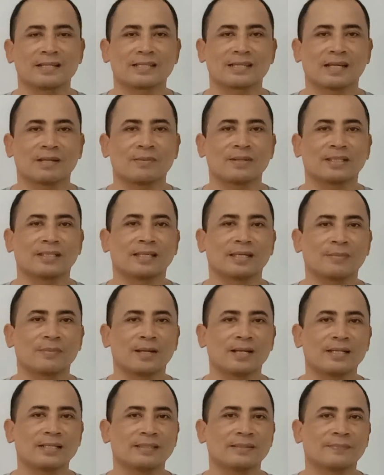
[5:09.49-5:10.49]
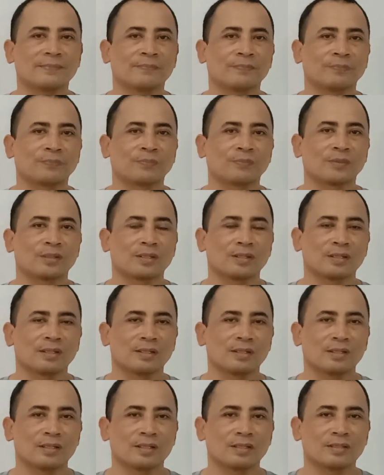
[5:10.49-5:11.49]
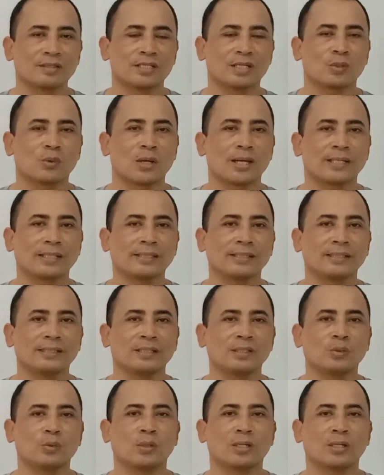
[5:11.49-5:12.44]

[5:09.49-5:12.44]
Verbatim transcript: Sahabat hebat, Januari